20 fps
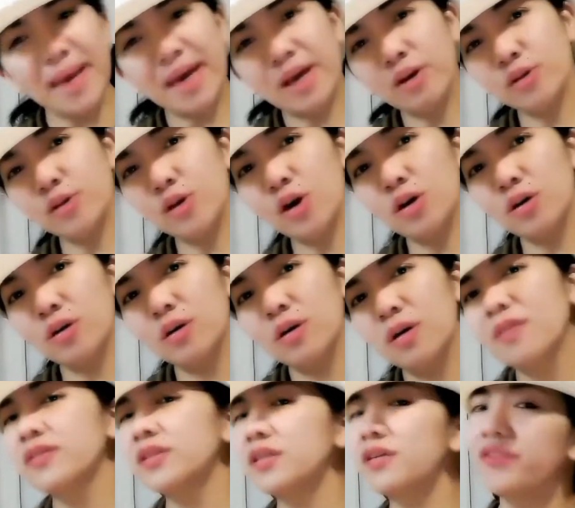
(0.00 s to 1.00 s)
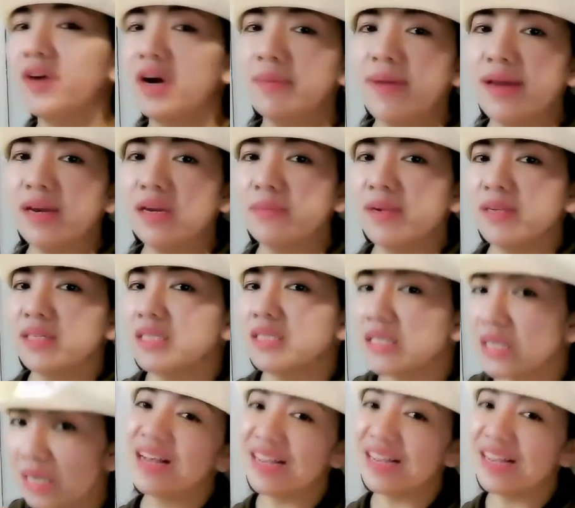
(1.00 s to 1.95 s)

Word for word: Pero Dok, sa farm animals,